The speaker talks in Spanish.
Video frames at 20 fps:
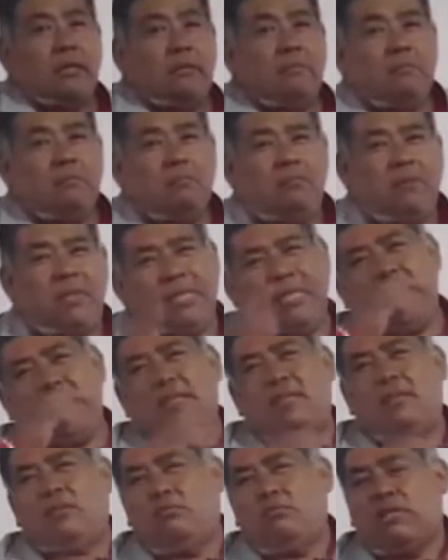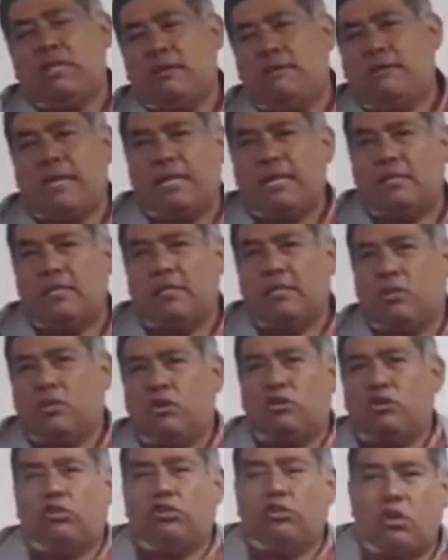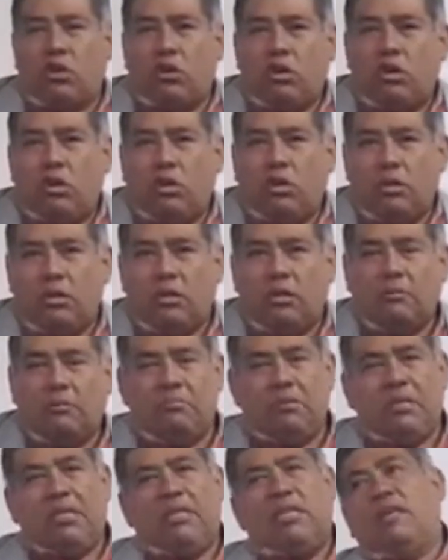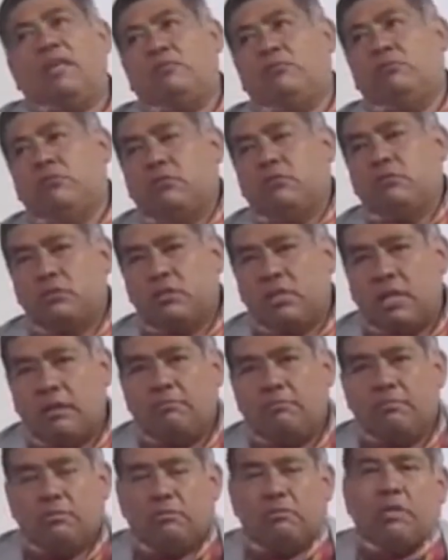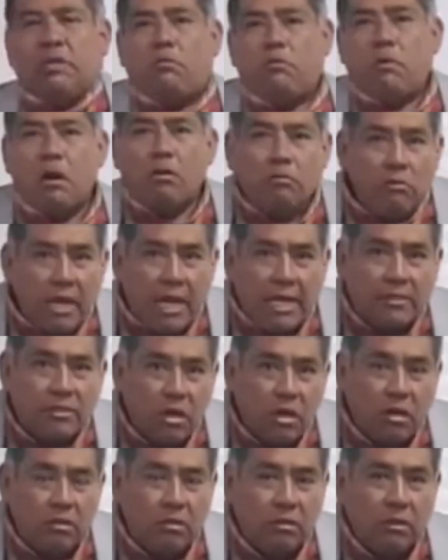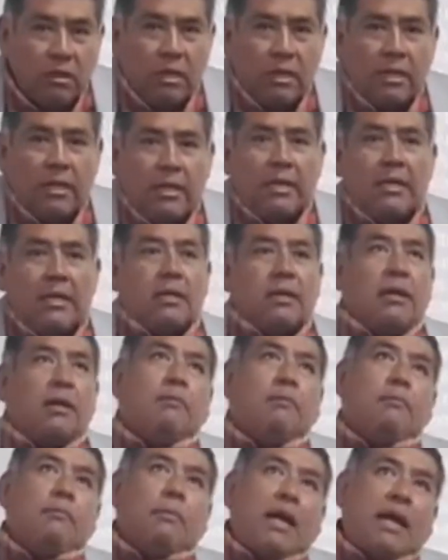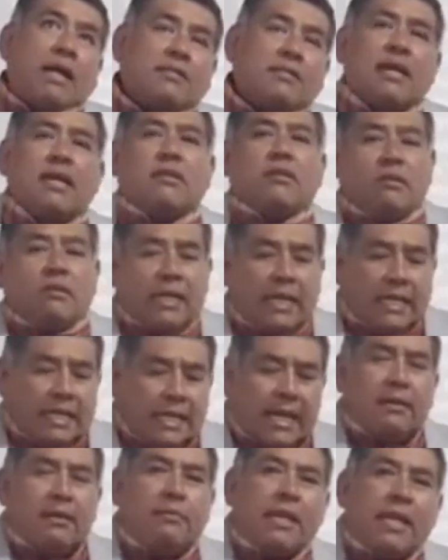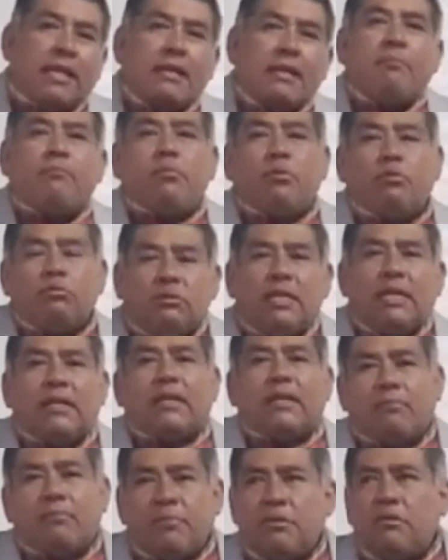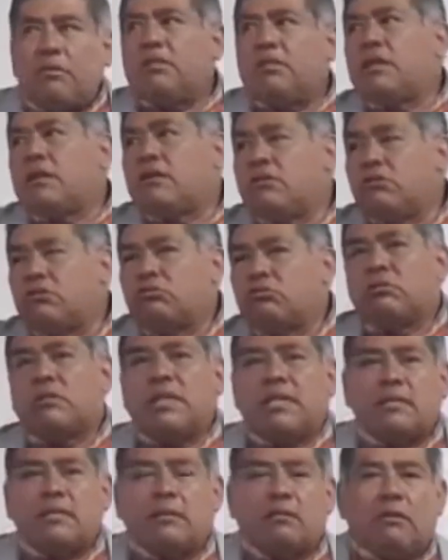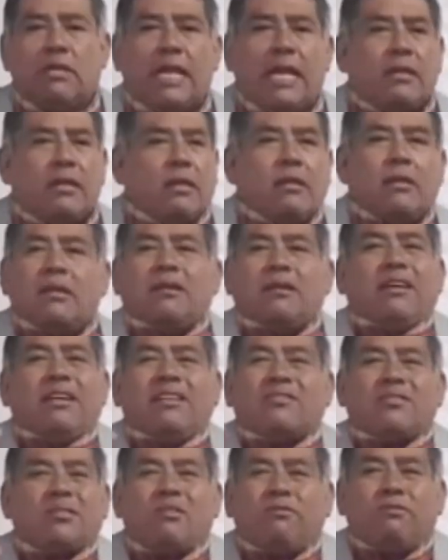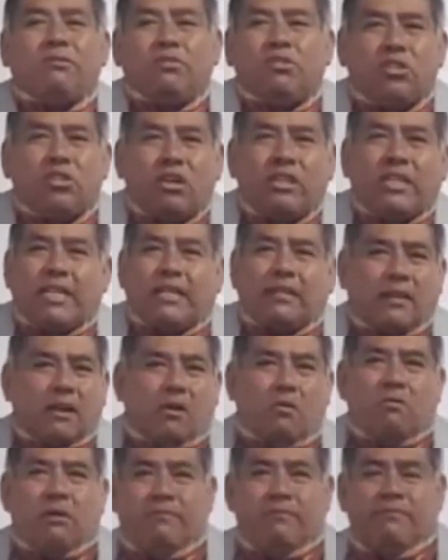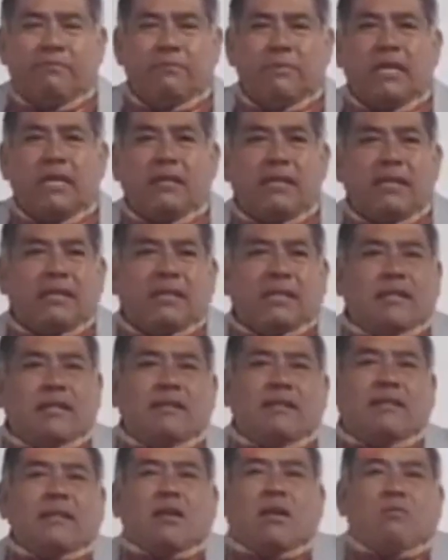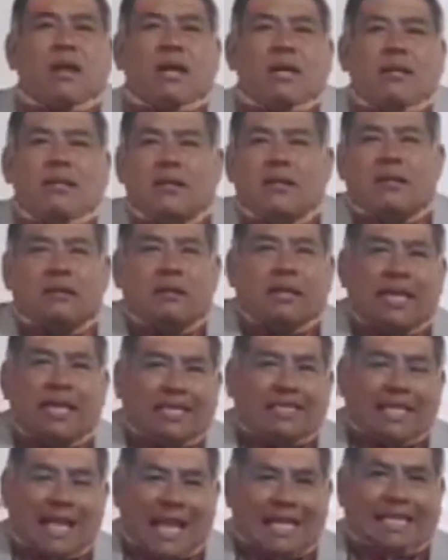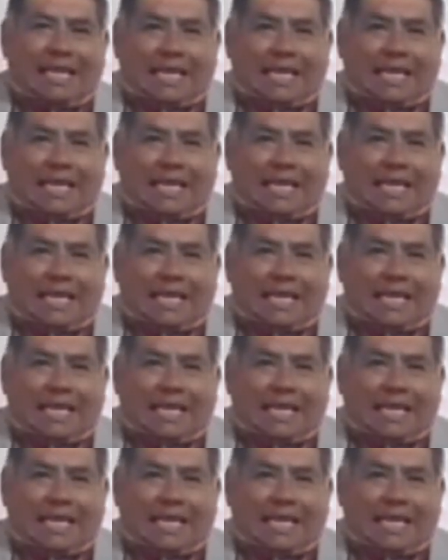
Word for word: pidiendo una VH de control, pidiendo unos tiempos de coagulación, haciendo que en la libreta apunten que pide interconsulta cirugía, eso no funciona en trauma. En, trauma es así.